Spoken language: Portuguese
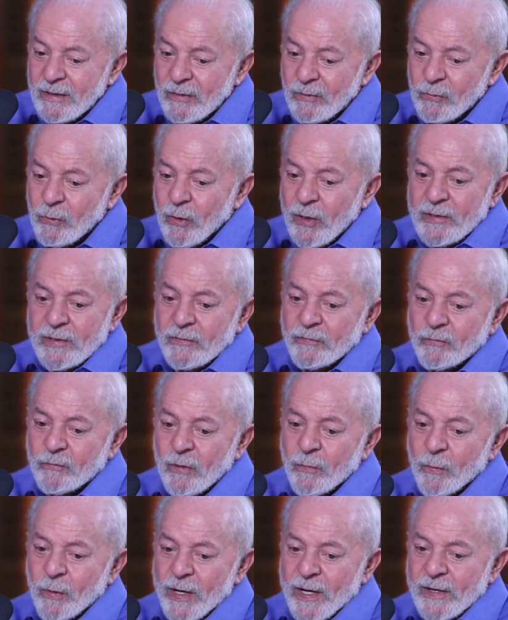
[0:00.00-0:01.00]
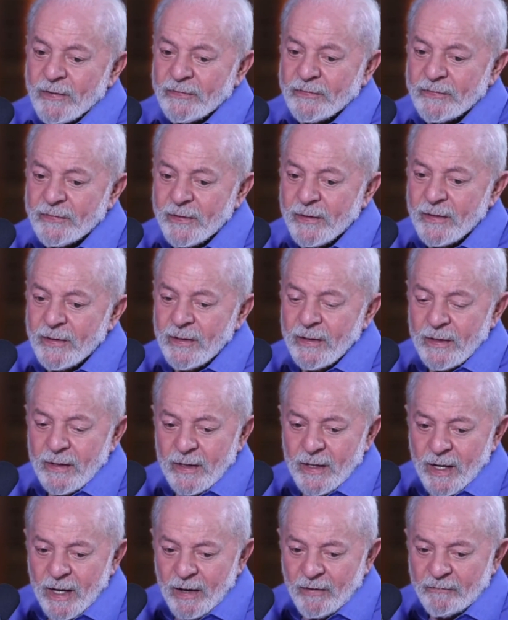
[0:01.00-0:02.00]
coisas como essa
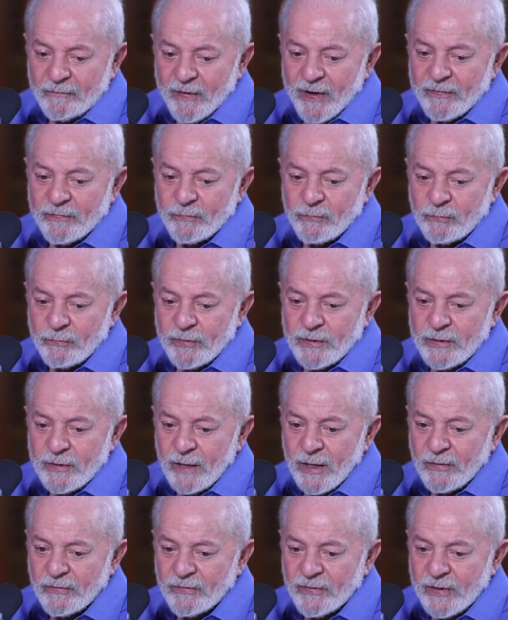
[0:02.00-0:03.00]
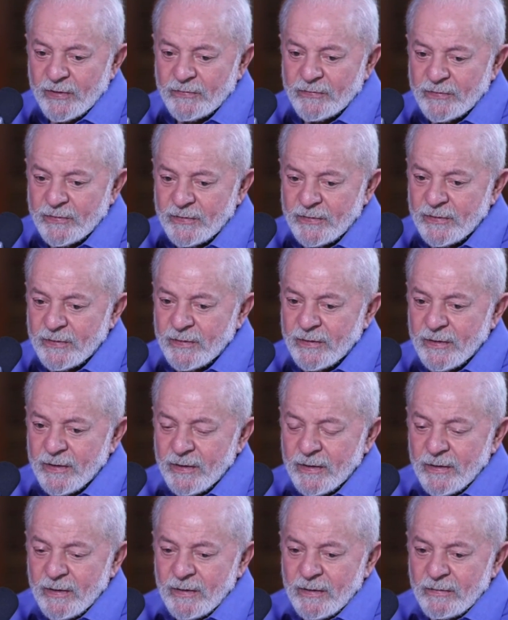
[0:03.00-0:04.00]
faz com que a gente
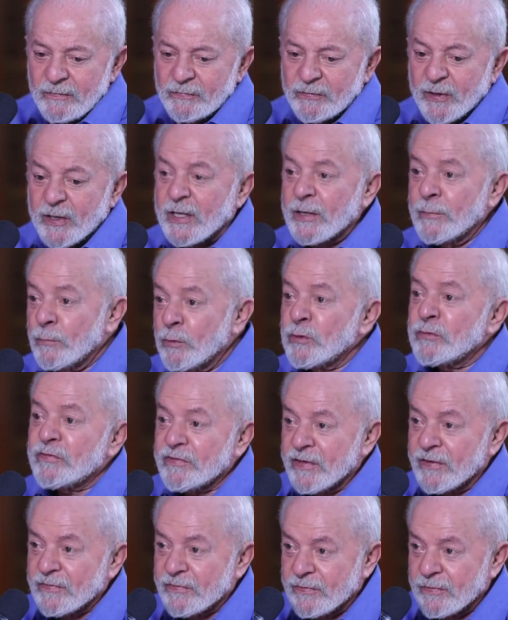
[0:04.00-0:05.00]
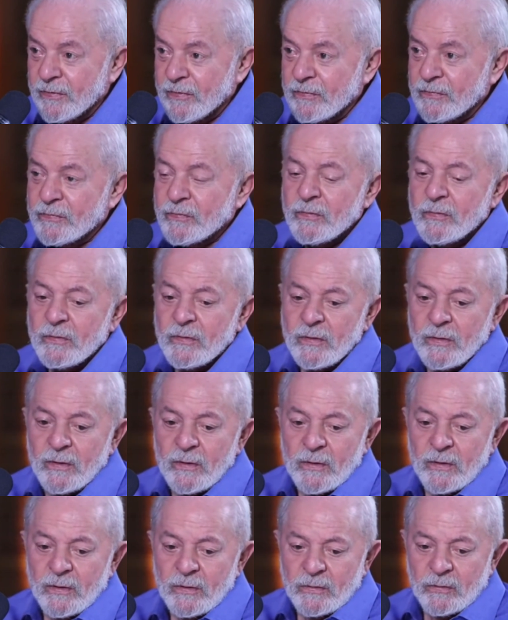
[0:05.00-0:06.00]
fique muito sensível.
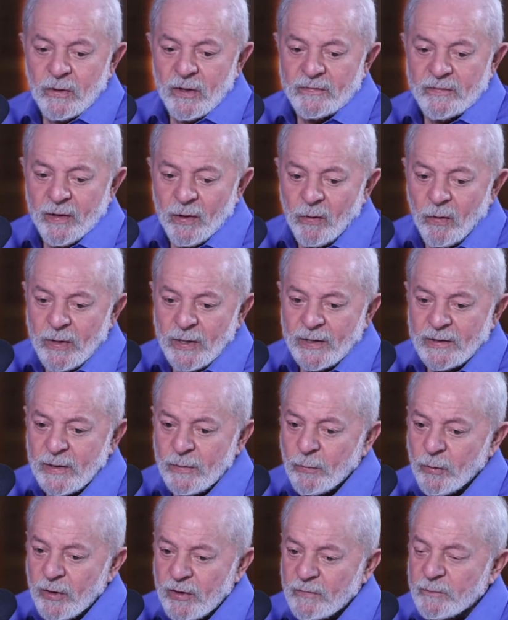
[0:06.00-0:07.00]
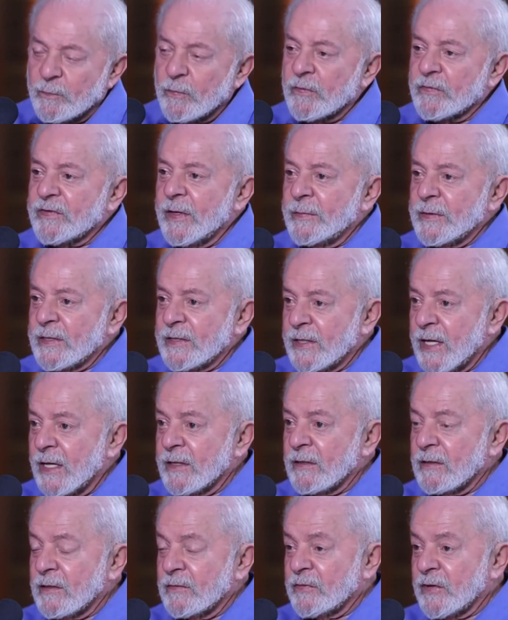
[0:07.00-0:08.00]
Nós é agora temos
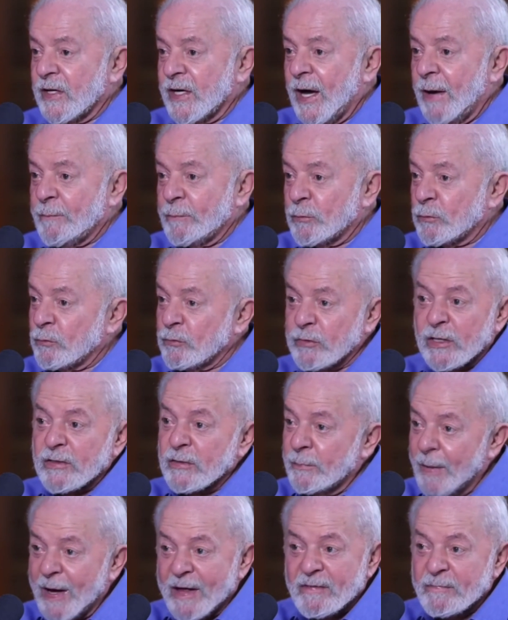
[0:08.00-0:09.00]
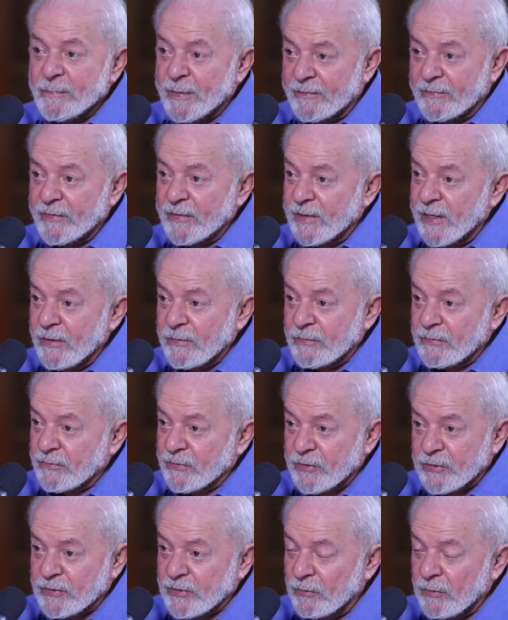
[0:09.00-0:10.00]
responsabilidade de ficar procurando mais brasileiros
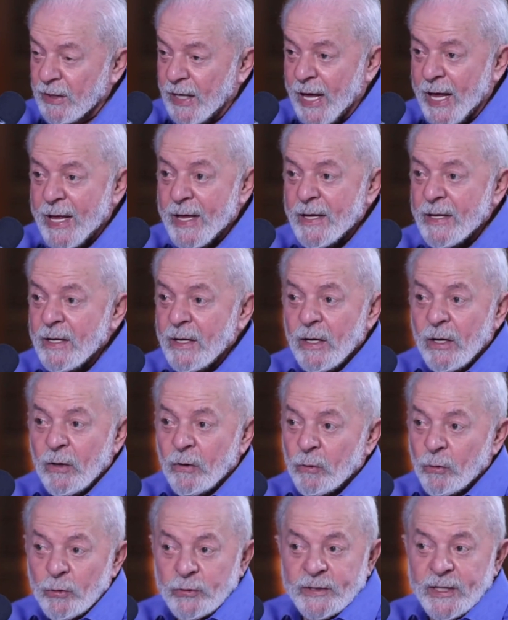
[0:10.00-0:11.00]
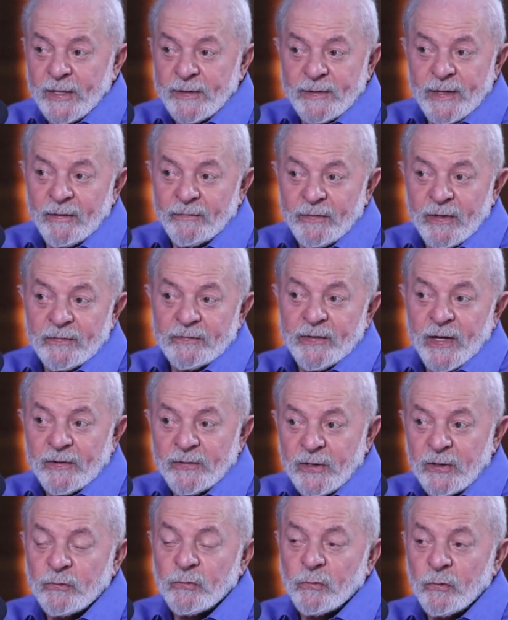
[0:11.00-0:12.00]
que estão lá ou tentar ver se a
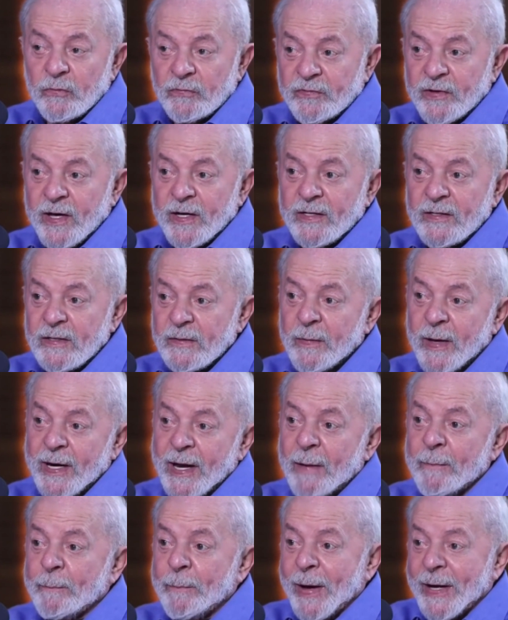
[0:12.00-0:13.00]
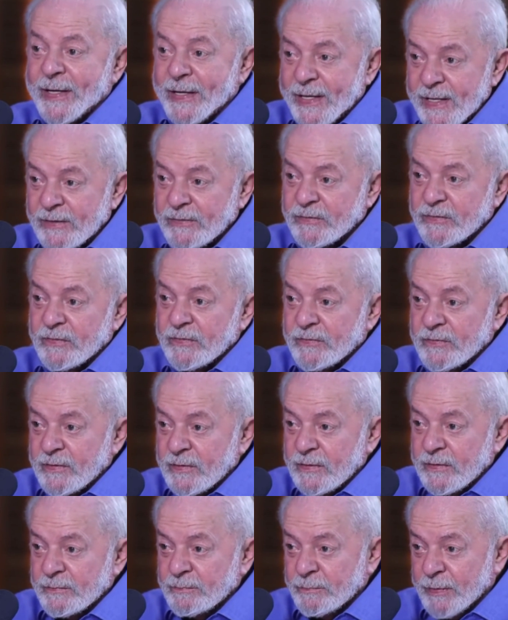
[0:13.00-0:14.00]
gente consegue liberar parentes
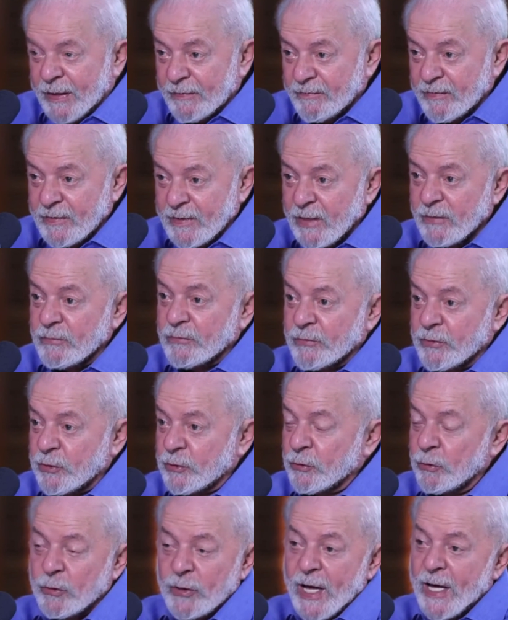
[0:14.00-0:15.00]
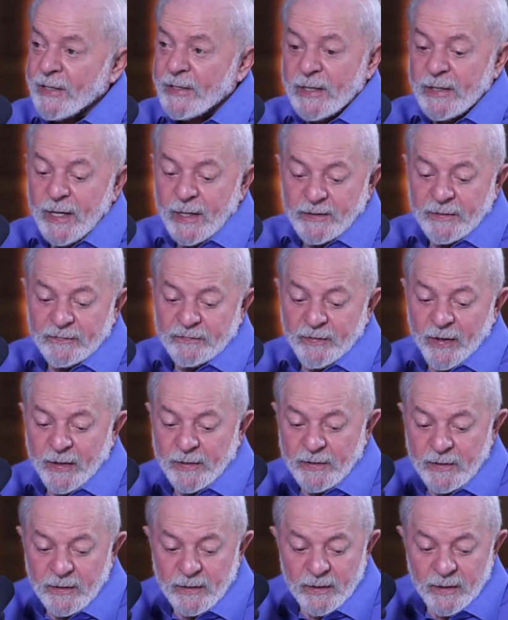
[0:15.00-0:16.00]
de brasileiros que estão lá, que querem
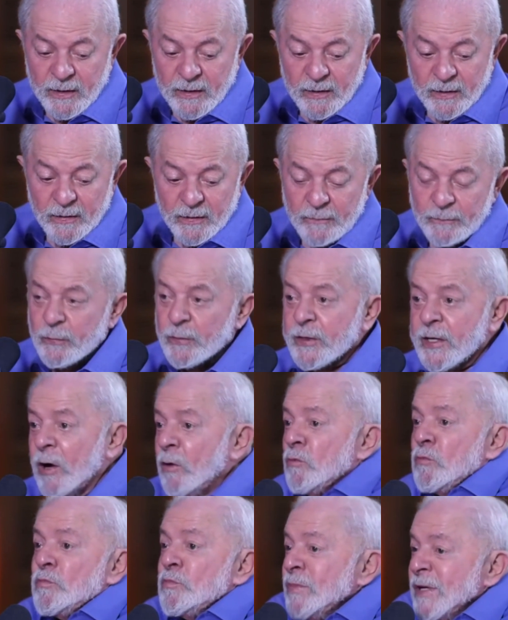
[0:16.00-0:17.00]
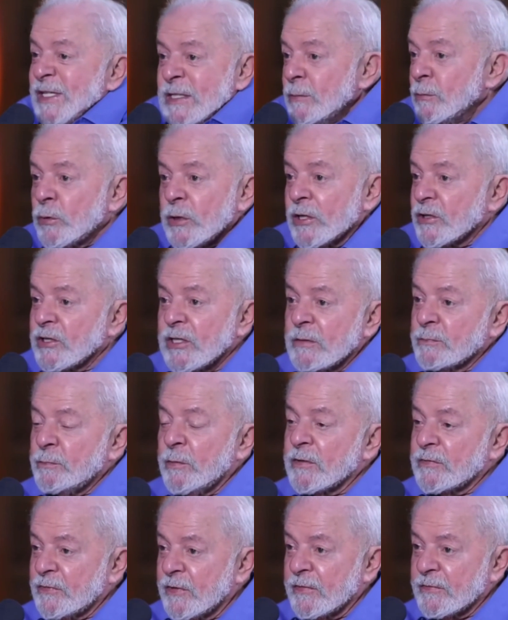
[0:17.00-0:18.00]
sair, porque é o mínimo que a gente
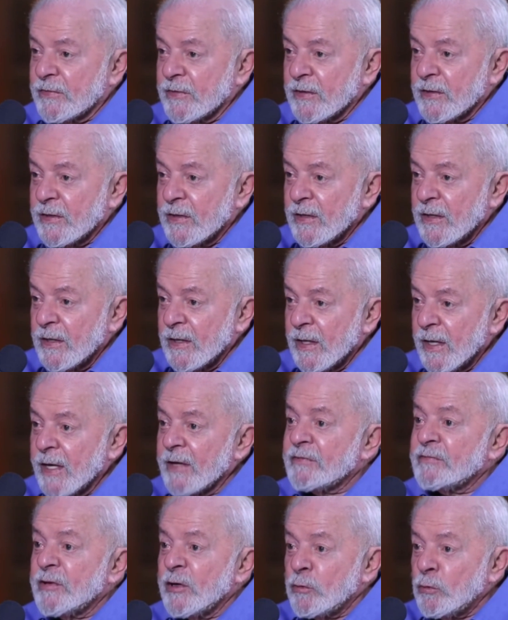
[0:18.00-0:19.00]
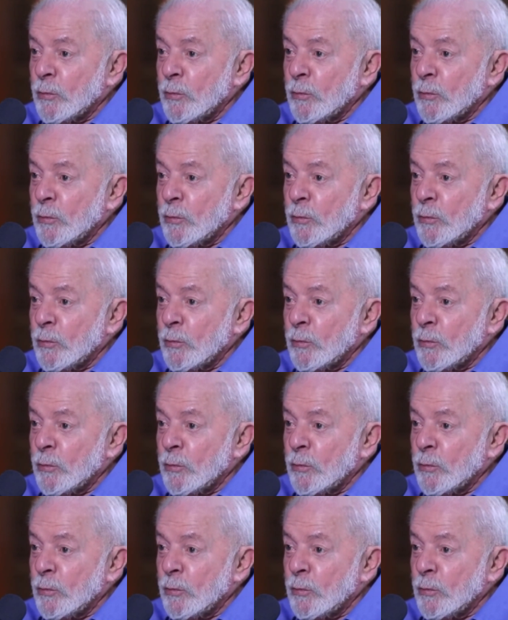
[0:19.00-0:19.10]
pode fazer. É ser